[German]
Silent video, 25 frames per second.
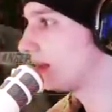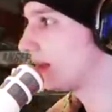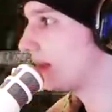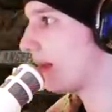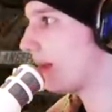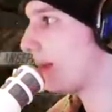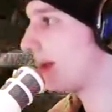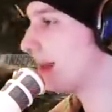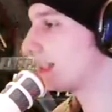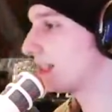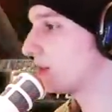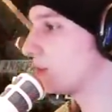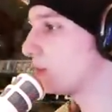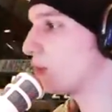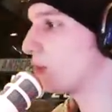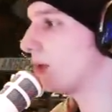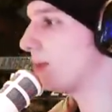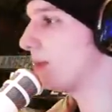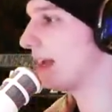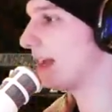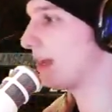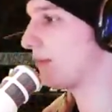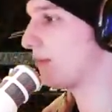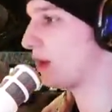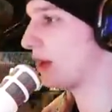Am besten ein
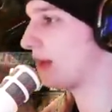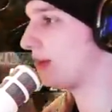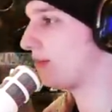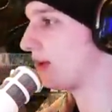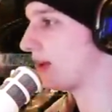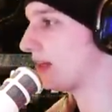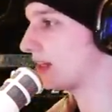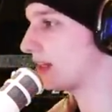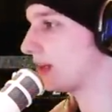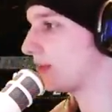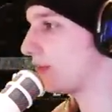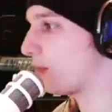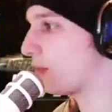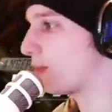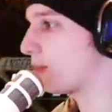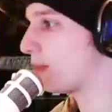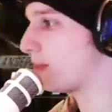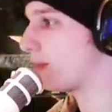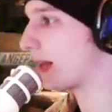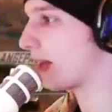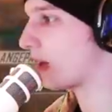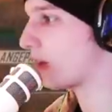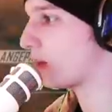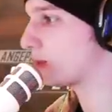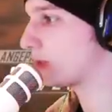Remake von, Advan von
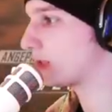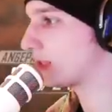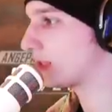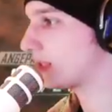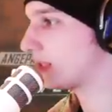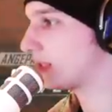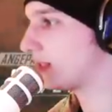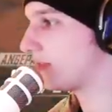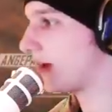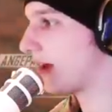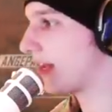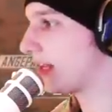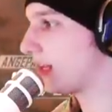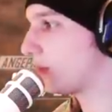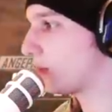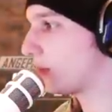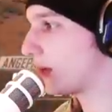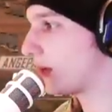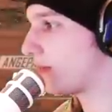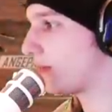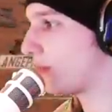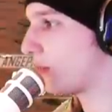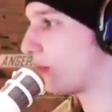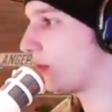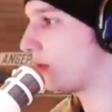Black Ops 2
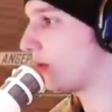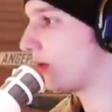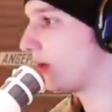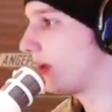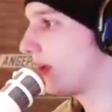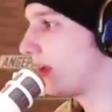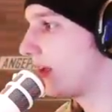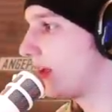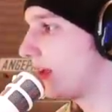oder von